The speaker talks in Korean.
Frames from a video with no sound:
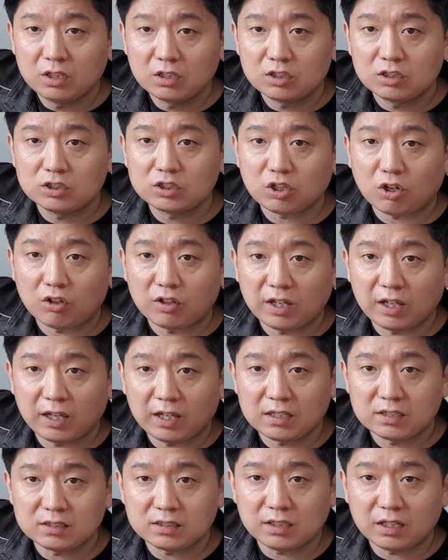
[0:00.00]
그 전에
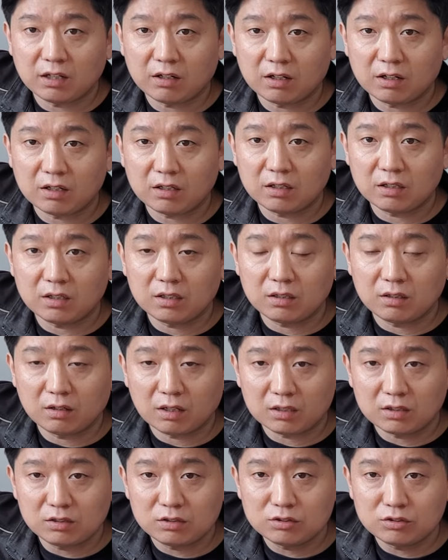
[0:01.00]
A3
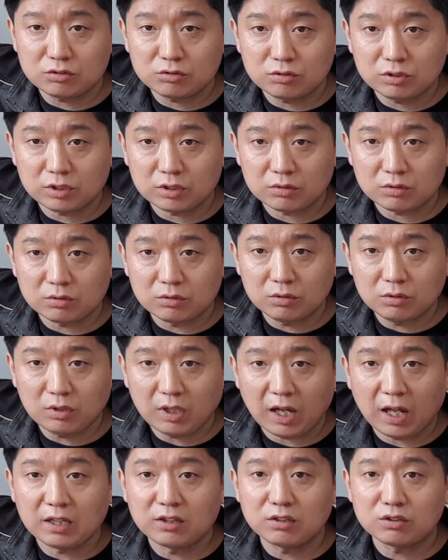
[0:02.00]
에러가 뜰 수도 있고
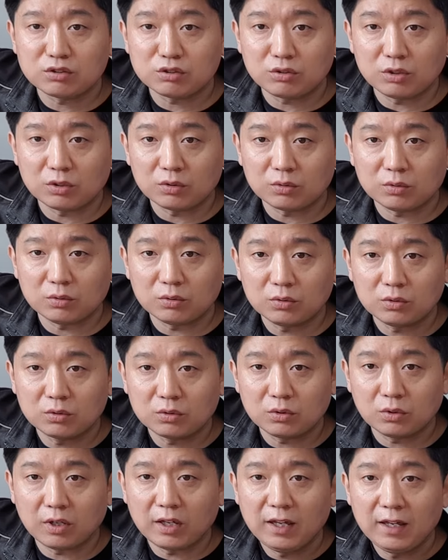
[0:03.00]
안 뜰 수도 있고
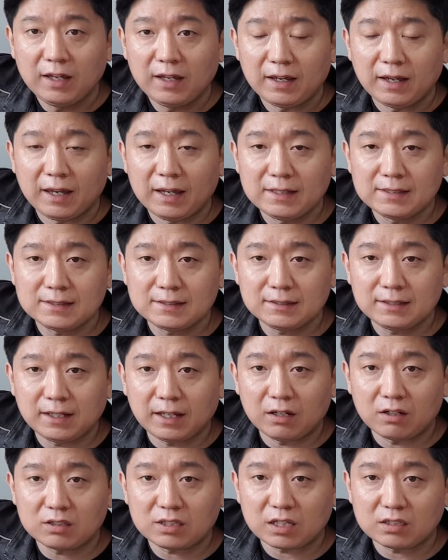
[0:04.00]
또 A3
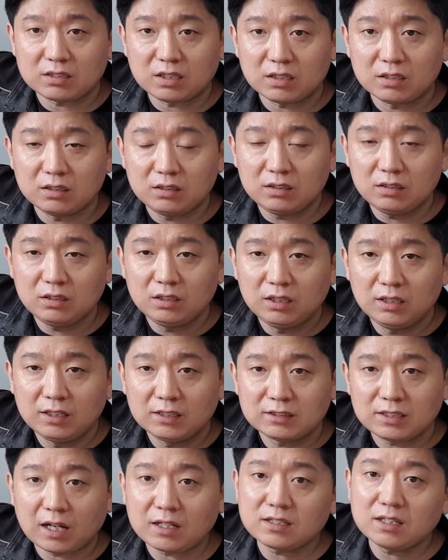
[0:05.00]
에러 자체를
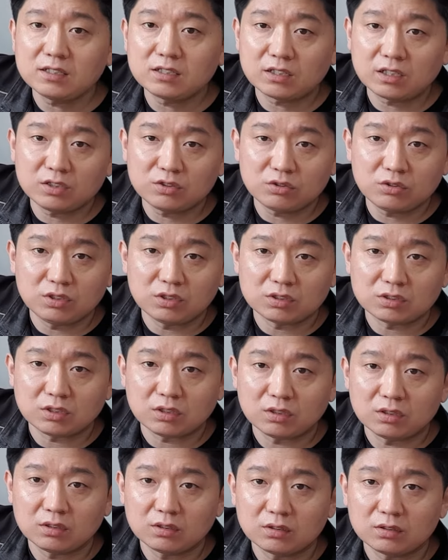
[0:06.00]
삭제시킬 수도 있어.